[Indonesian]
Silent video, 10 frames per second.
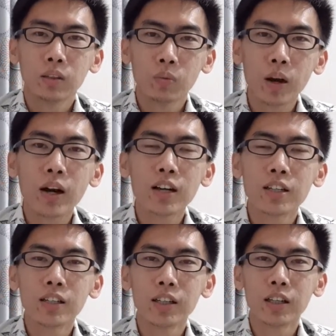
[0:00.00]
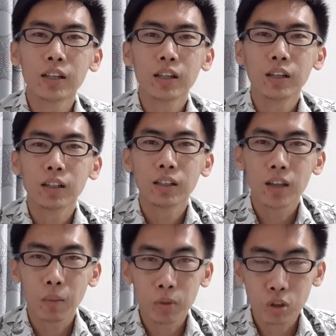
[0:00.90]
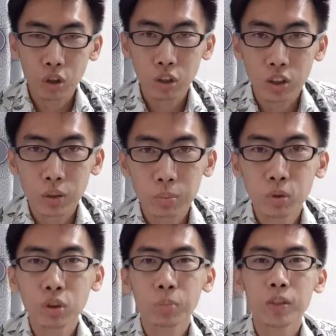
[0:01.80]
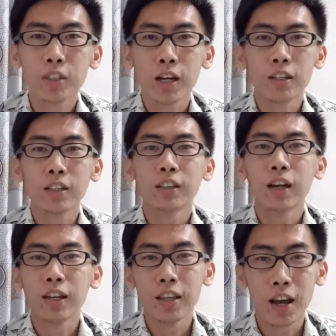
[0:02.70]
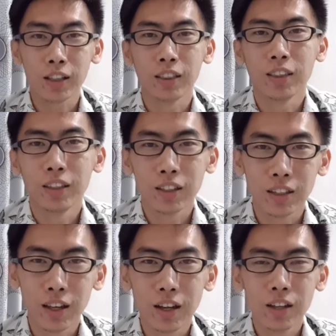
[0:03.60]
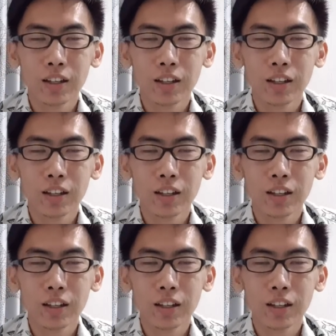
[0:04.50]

warna dinding yang mencolok tersebut menjadi terlihat ya.